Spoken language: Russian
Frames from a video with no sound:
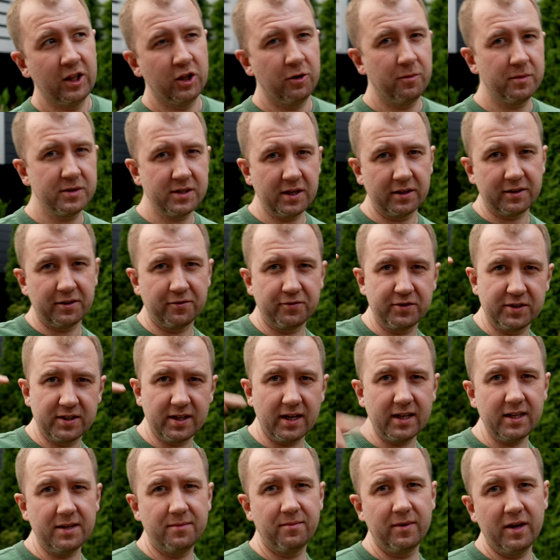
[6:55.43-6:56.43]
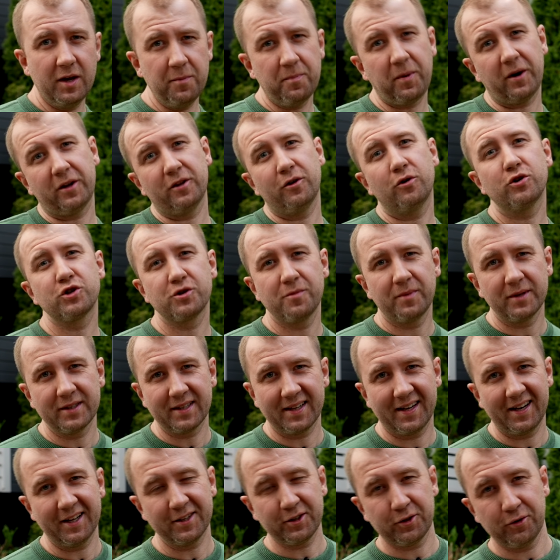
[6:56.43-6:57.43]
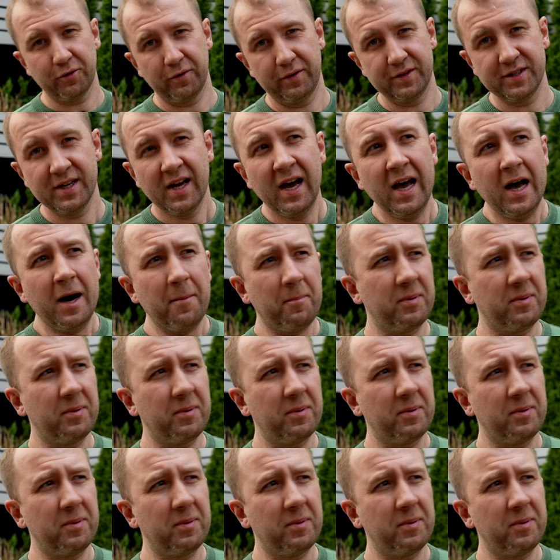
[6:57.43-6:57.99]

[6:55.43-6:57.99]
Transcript: Но мы завтра встанем и продолжим это готовить.